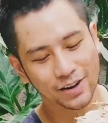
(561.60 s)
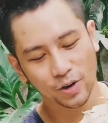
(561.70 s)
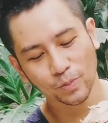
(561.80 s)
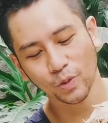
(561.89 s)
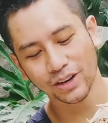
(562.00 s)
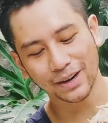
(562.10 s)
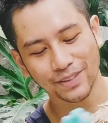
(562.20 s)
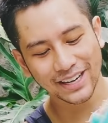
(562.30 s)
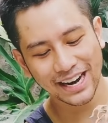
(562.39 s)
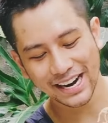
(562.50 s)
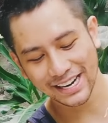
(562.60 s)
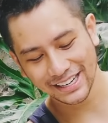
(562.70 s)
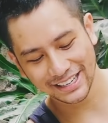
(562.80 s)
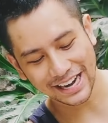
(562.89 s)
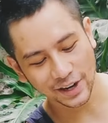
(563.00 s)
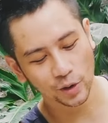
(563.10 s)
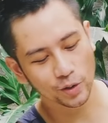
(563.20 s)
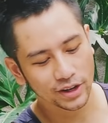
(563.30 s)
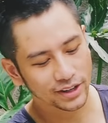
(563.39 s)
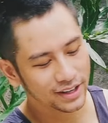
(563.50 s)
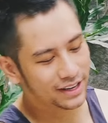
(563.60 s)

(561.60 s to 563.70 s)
là nó không muốn tắm lần 2, nên là thái độ ấy